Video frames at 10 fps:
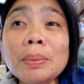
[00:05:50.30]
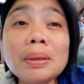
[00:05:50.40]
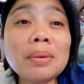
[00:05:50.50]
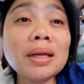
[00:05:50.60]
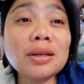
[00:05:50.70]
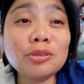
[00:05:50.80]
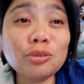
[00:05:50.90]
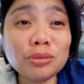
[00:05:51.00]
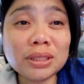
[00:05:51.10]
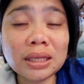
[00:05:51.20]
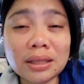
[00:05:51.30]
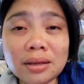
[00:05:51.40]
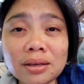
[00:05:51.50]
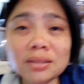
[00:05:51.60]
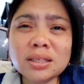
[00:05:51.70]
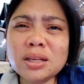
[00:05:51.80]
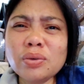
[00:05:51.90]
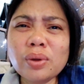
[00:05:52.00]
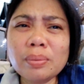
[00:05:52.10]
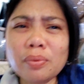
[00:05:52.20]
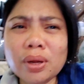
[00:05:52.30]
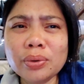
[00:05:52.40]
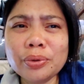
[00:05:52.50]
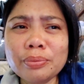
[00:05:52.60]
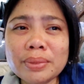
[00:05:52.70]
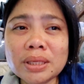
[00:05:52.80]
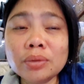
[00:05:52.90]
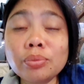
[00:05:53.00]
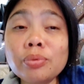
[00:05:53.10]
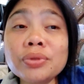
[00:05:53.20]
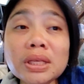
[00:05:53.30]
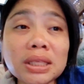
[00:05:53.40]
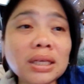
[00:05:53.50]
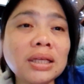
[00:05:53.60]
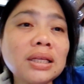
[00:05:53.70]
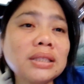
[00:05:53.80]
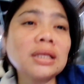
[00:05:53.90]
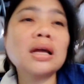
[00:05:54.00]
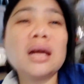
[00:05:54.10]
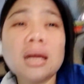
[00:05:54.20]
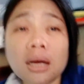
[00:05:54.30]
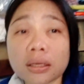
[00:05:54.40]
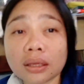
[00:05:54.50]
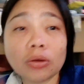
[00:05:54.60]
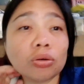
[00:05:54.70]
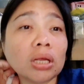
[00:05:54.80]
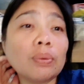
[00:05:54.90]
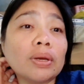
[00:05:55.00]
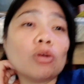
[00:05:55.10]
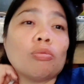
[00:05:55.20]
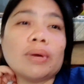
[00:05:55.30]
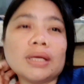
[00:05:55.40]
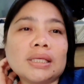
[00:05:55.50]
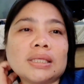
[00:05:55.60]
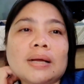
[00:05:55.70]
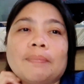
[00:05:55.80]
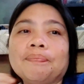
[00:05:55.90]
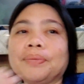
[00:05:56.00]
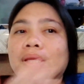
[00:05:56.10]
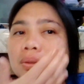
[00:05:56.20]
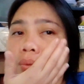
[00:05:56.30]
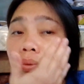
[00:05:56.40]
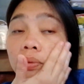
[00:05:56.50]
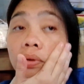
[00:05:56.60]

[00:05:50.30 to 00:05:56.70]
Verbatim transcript: May pipirmahan daw doon sa attendance, hindi ko alam kung ano yun. Basta pumunta si Chris at ako, naiwan ako mag-isa dito.